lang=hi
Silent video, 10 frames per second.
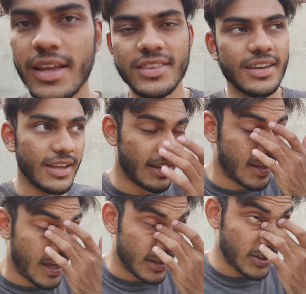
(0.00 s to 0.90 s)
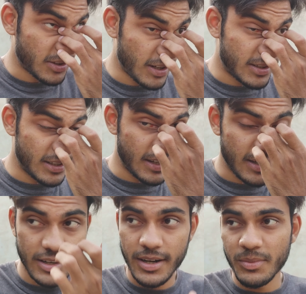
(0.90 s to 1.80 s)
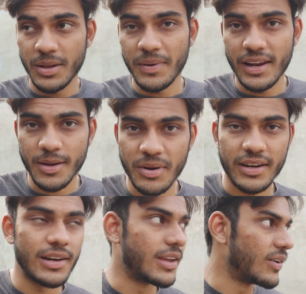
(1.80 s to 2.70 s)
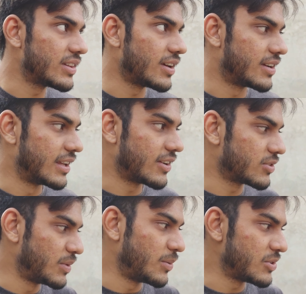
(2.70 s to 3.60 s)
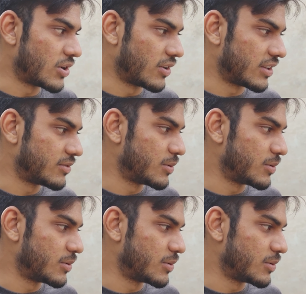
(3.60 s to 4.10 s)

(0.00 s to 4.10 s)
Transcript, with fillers: साथ गए अच्छा तेरा सीन ये कि डेढ़ महीने पहले का बकरा लिया हुआ था ठीक है ज़मीनों पे छुड़ा था